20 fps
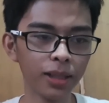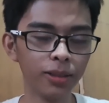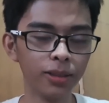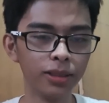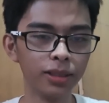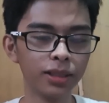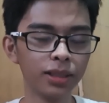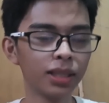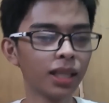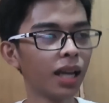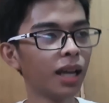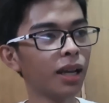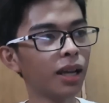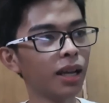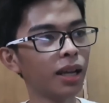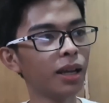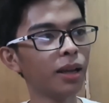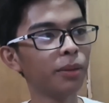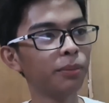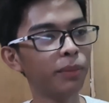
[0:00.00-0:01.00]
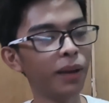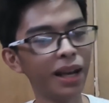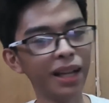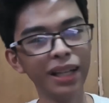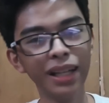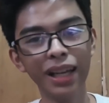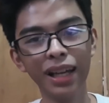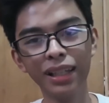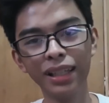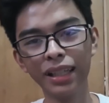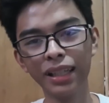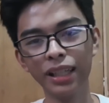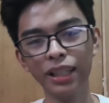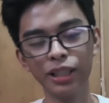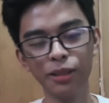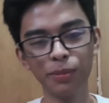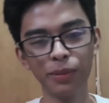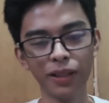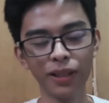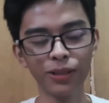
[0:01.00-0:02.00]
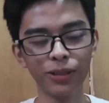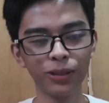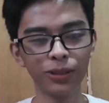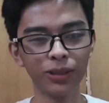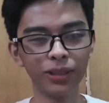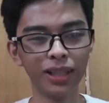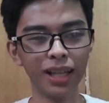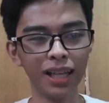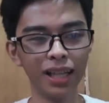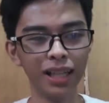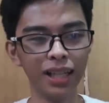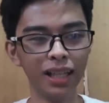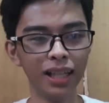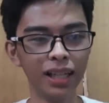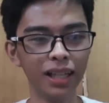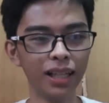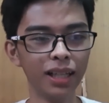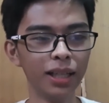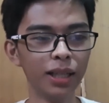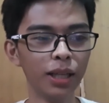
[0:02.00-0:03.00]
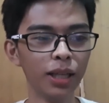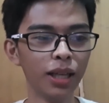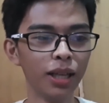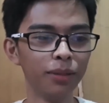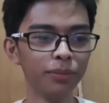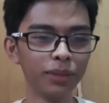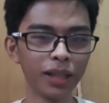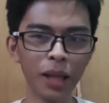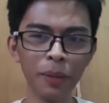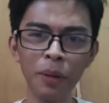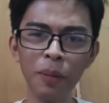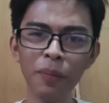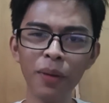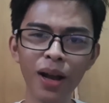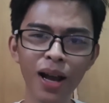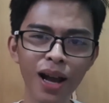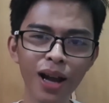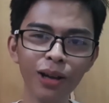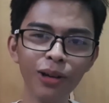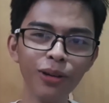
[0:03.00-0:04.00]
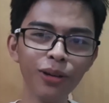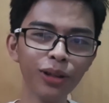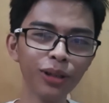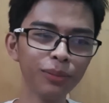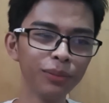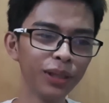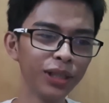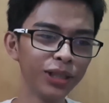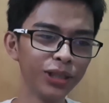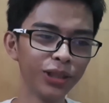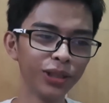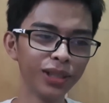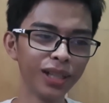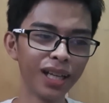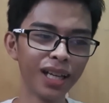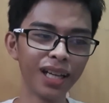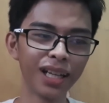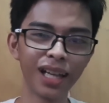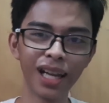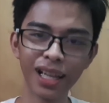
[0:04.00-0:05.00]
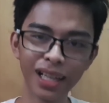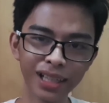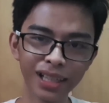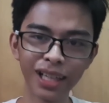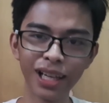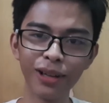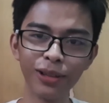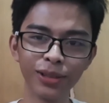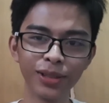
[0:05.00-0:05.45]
yun, siya bale ang naging inspirasyon ko dahil marami pa akong video na gayang-gaya ko